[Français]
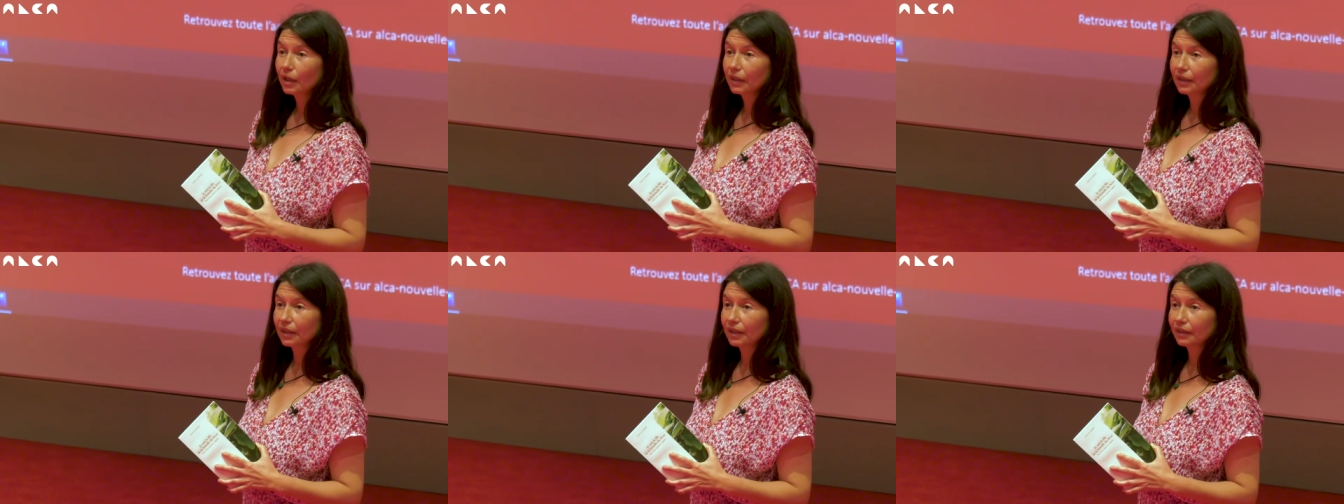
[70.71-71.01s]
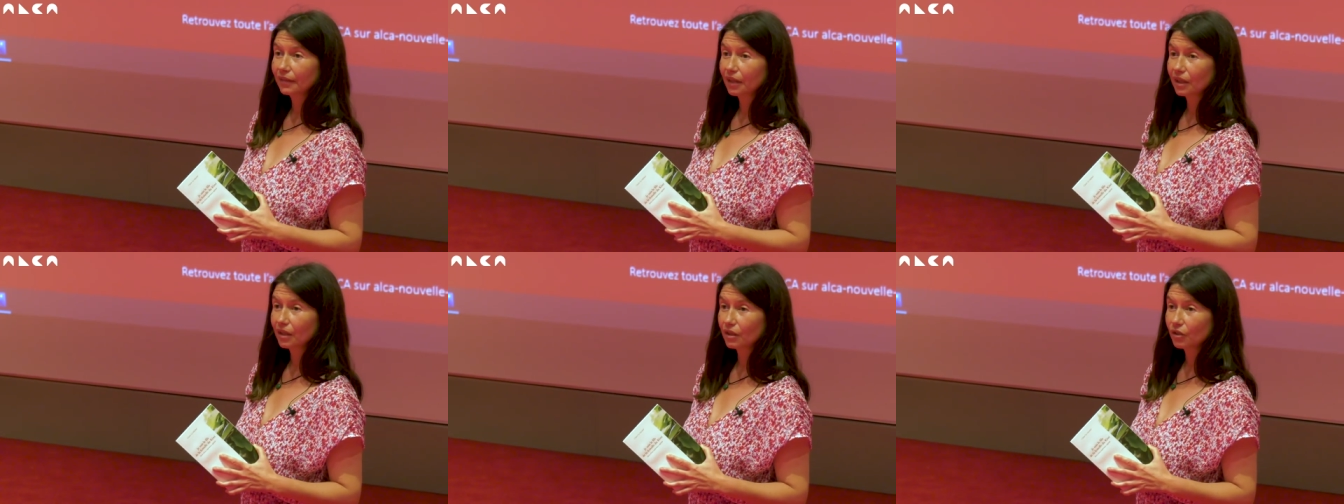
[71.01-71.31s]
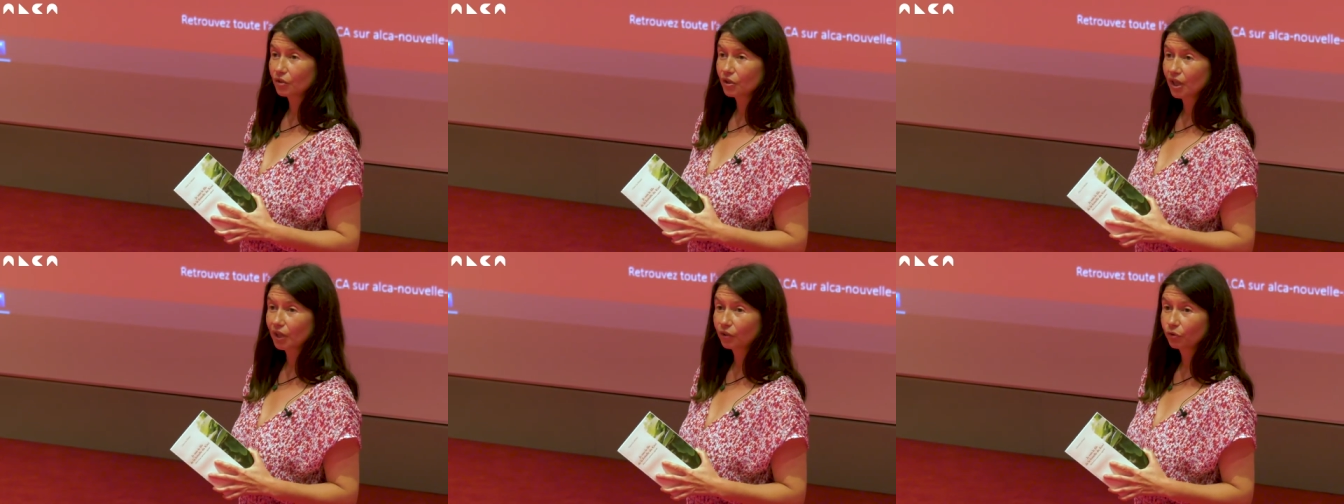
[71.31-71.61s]
qui est un
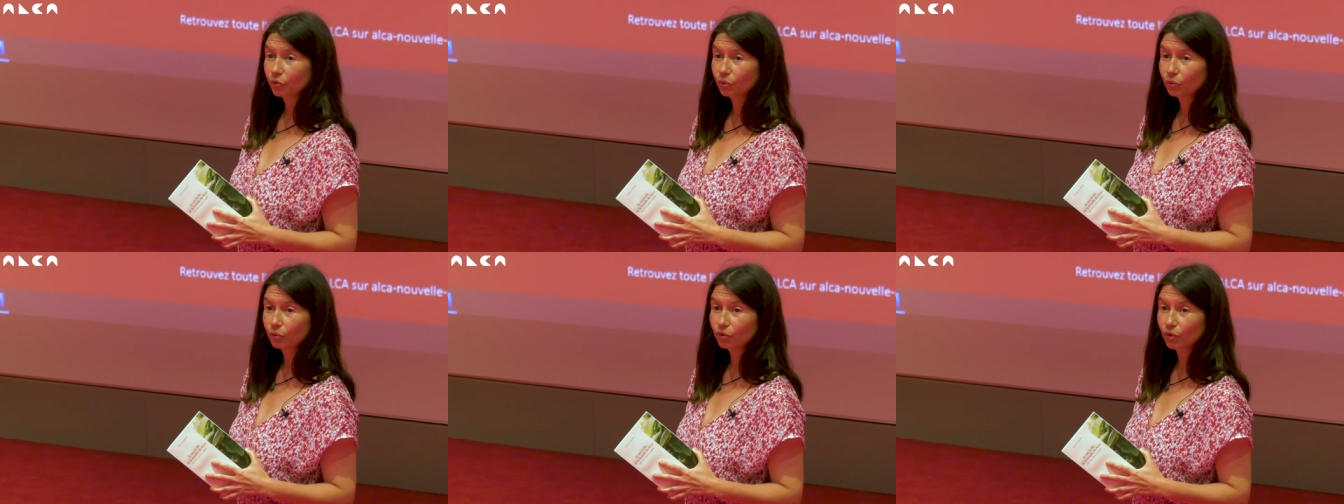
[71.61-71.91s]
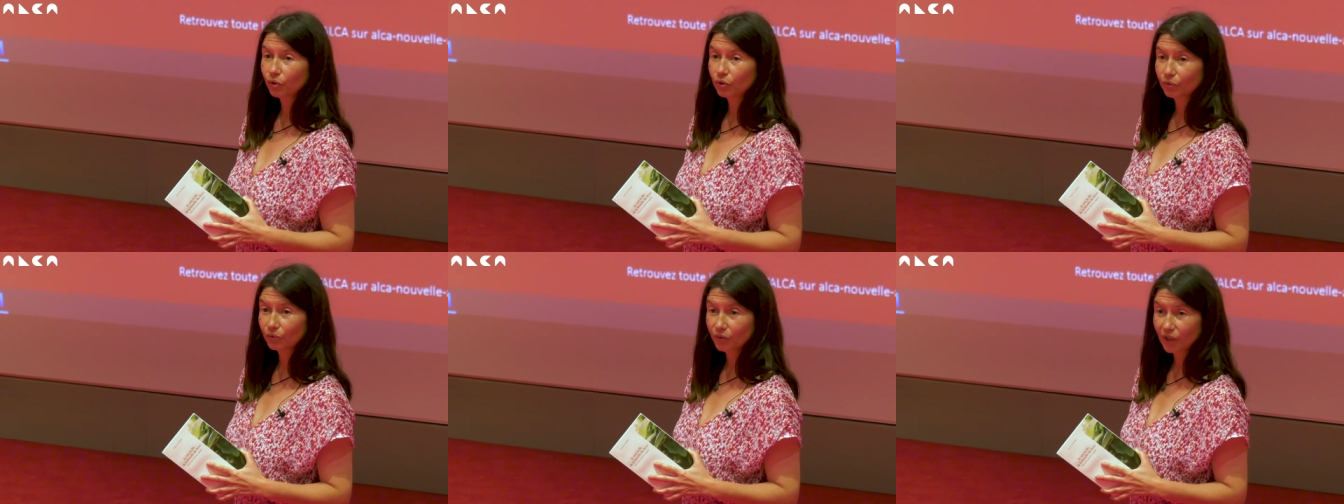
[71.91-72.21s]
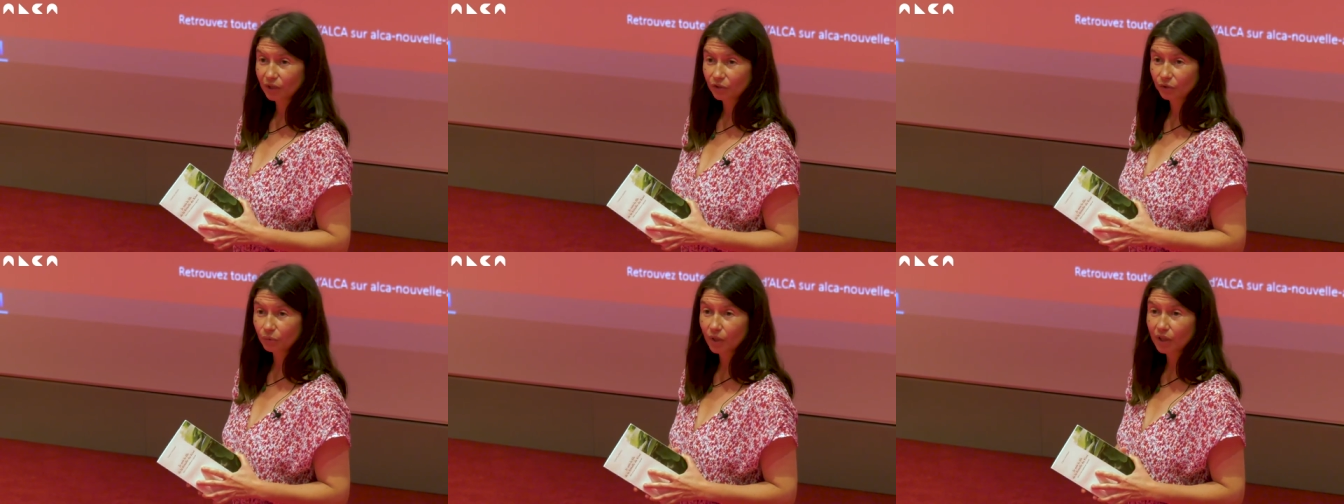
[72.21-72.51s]
château dans le
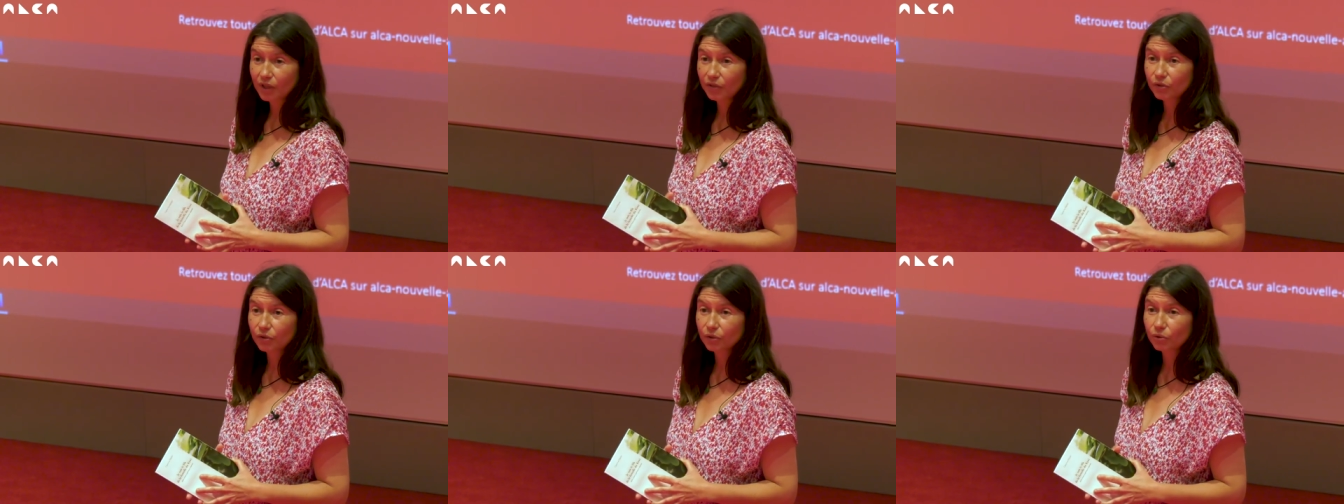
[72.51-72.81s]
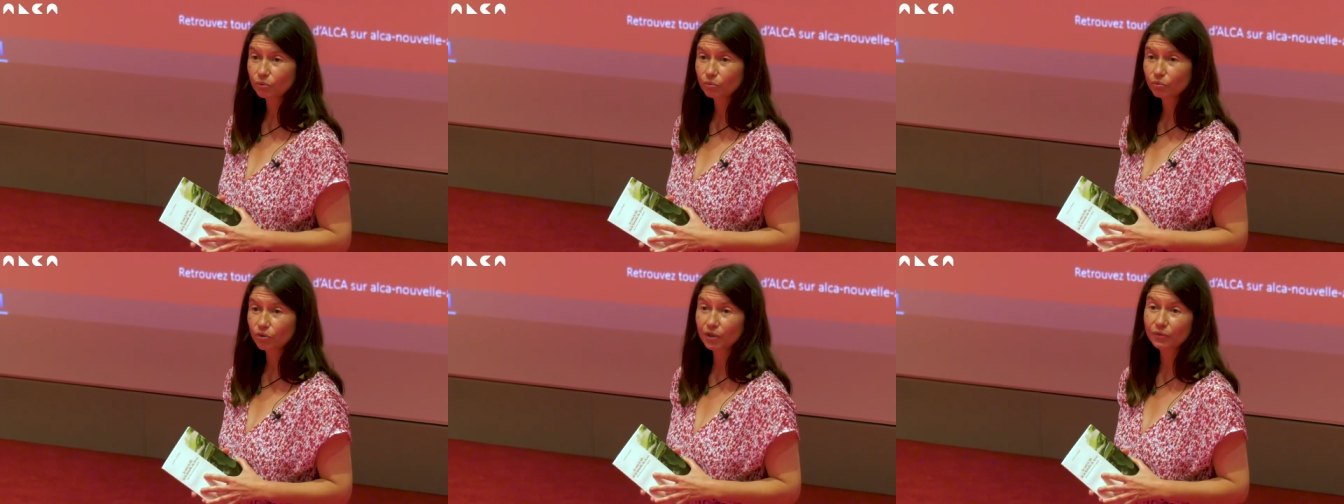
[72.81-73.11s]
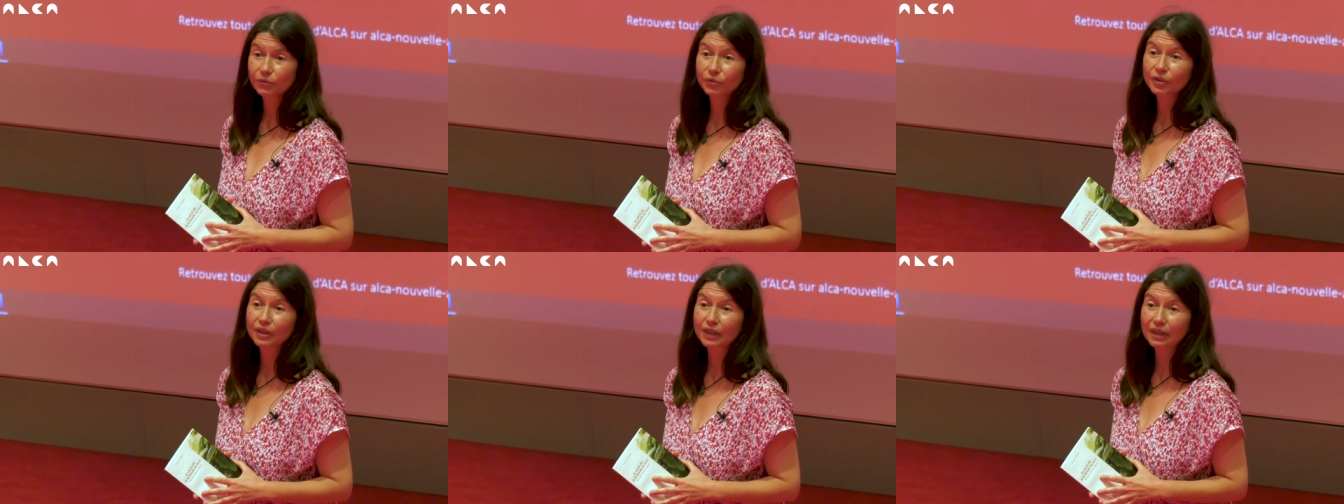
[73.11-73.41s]
Val d'Oise, où j'ai
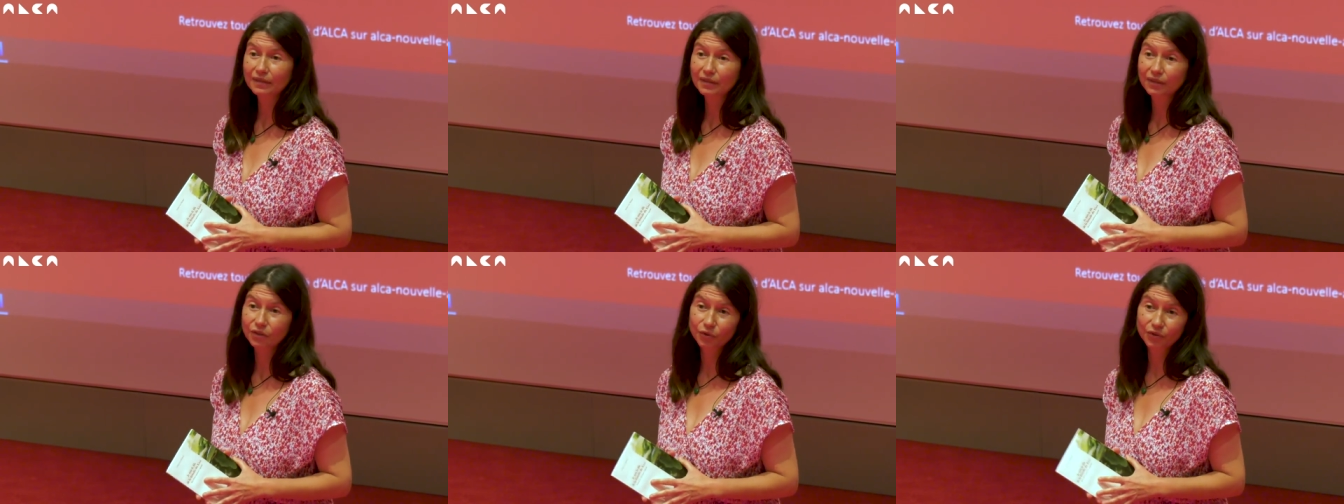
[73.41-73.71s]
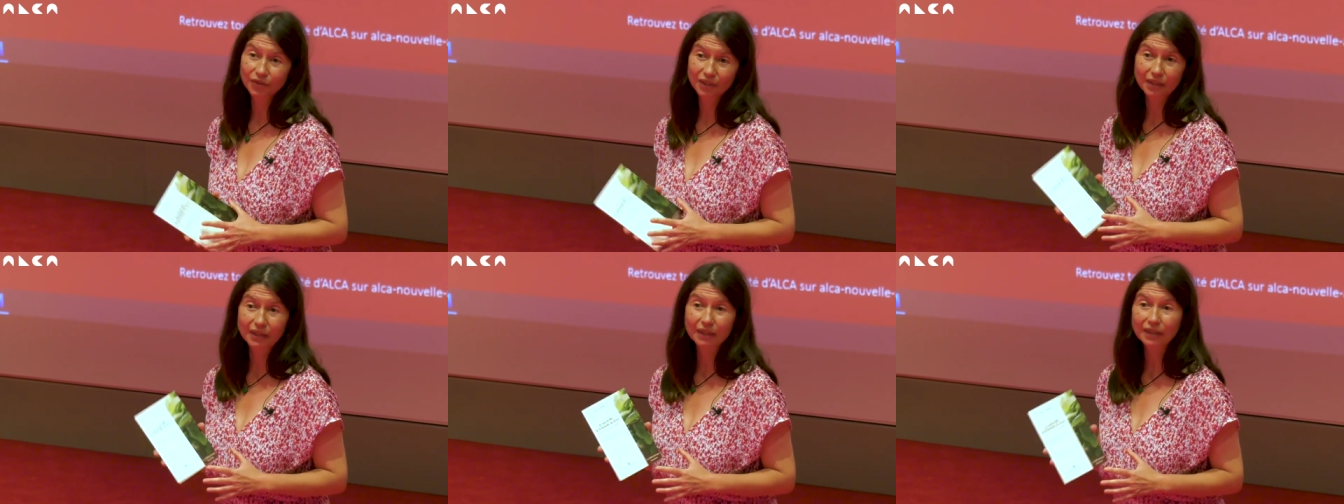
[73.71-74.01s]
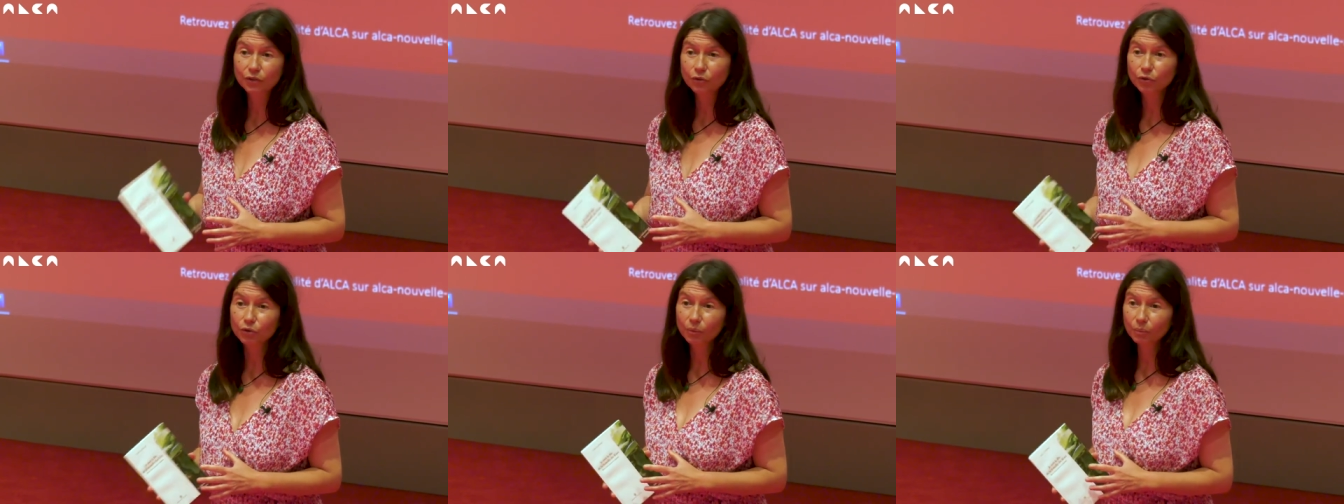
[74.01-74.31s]
fait une résidence
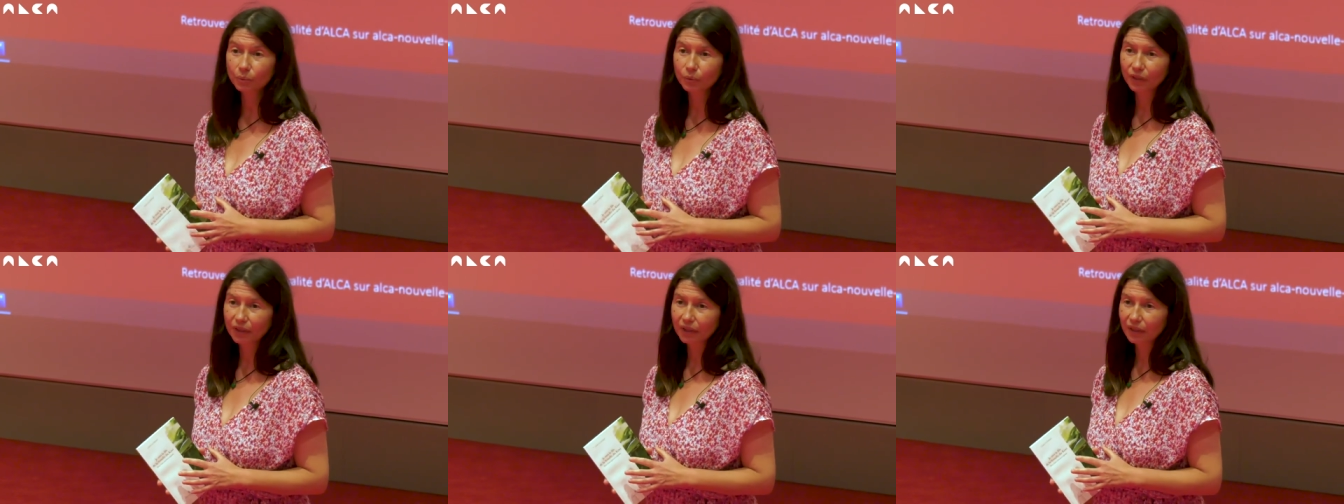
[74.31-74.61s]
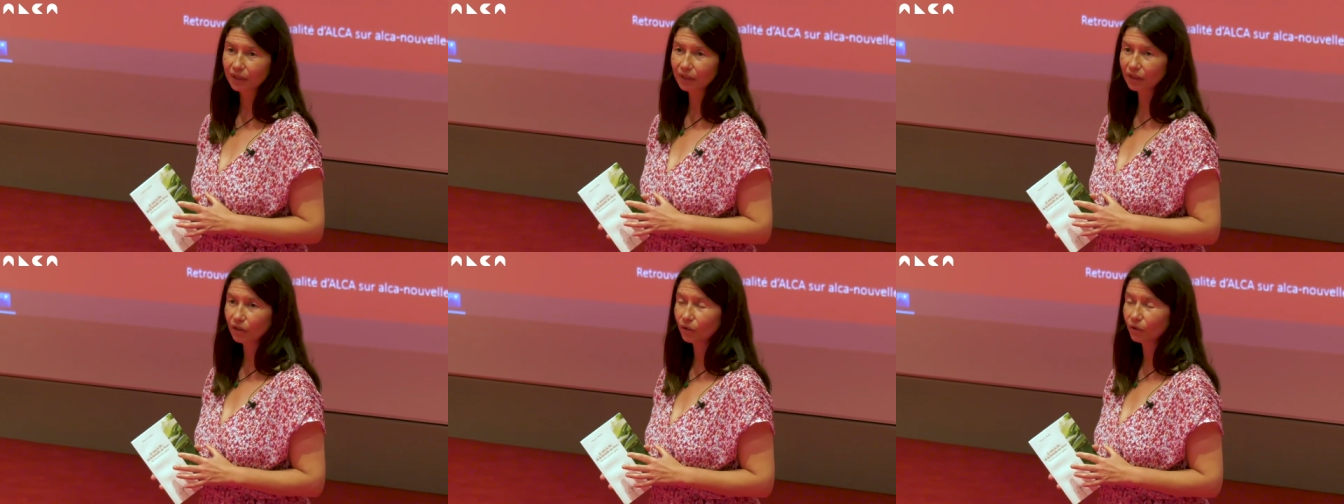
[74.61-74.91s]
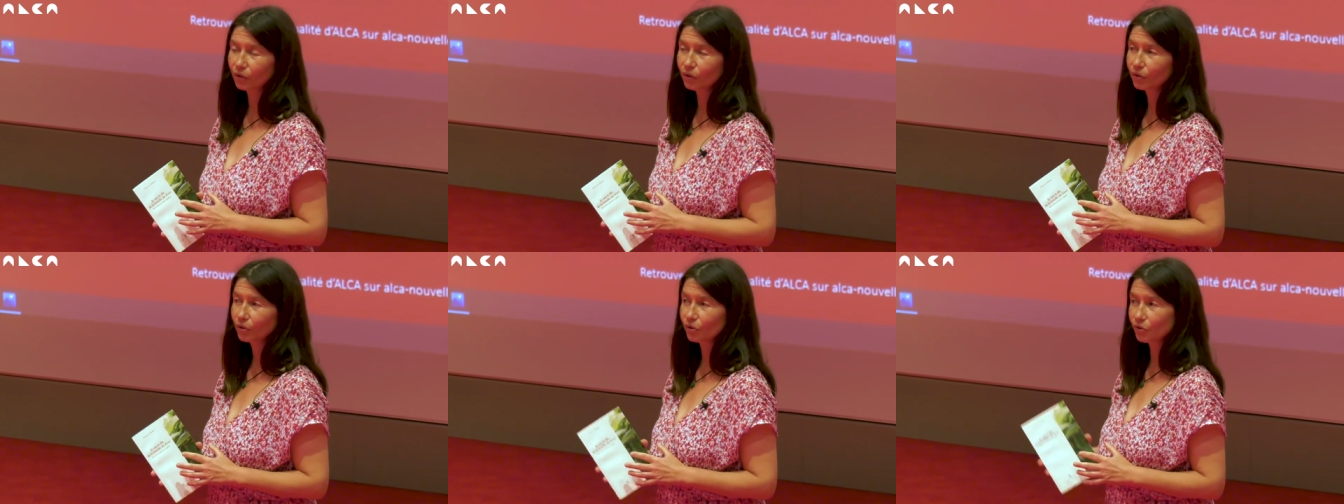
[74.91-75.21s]
d'écriture pour écrire euh,